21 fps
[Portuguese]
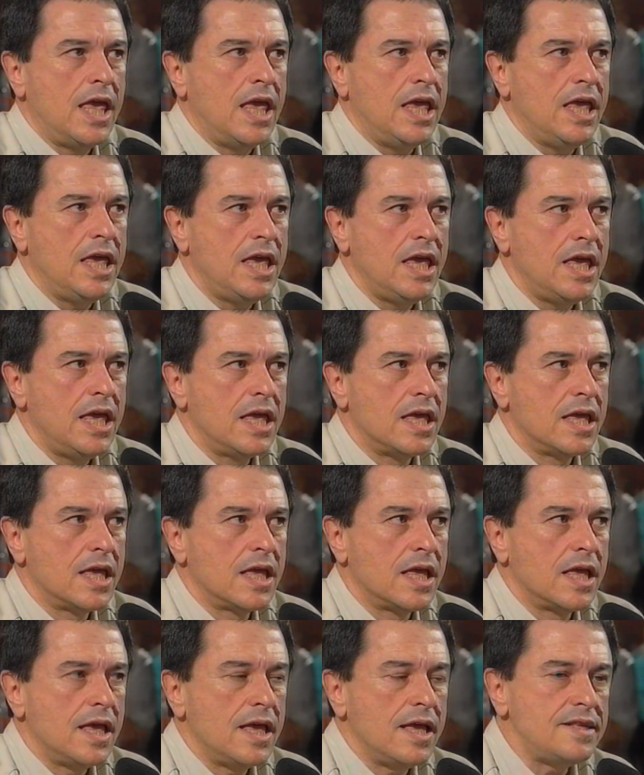E
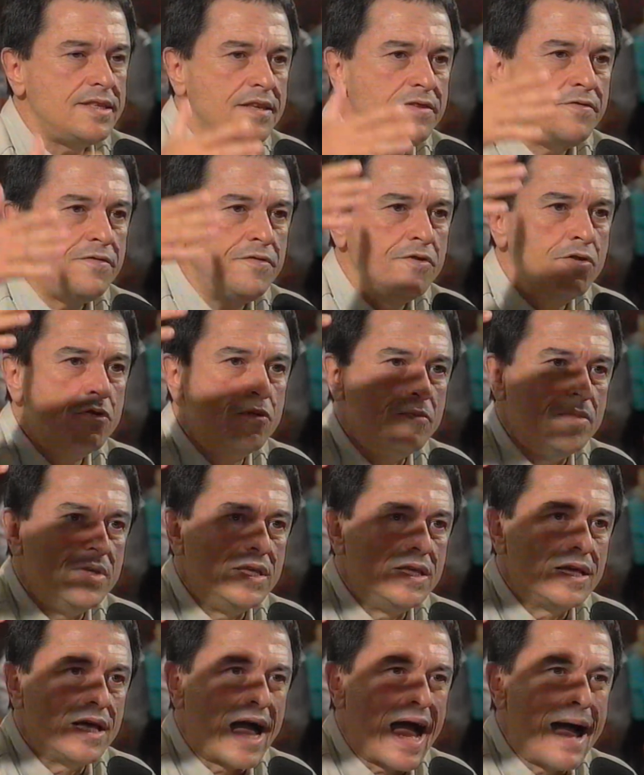esse
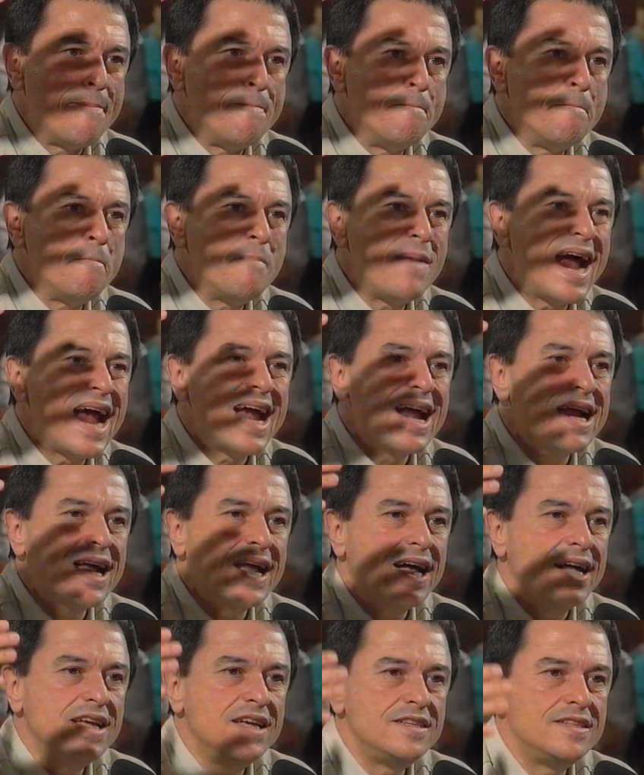filme, a
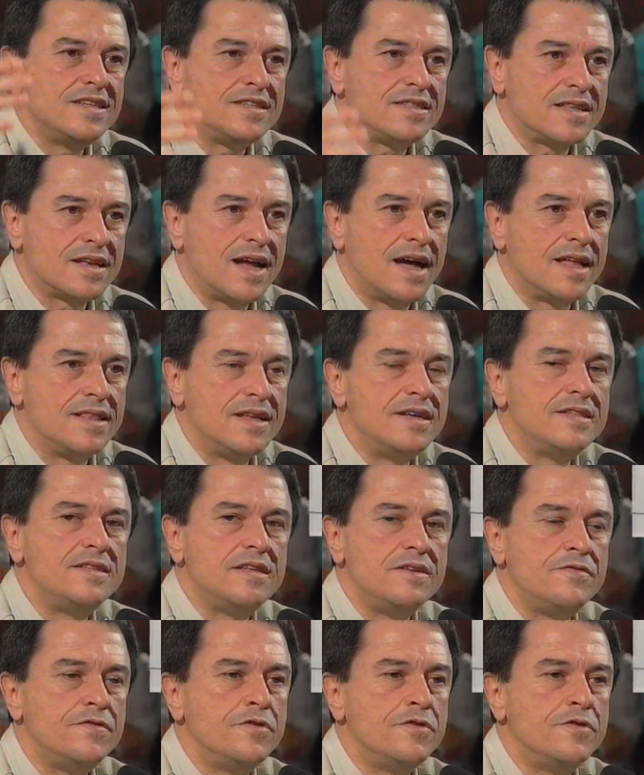marca registrada desse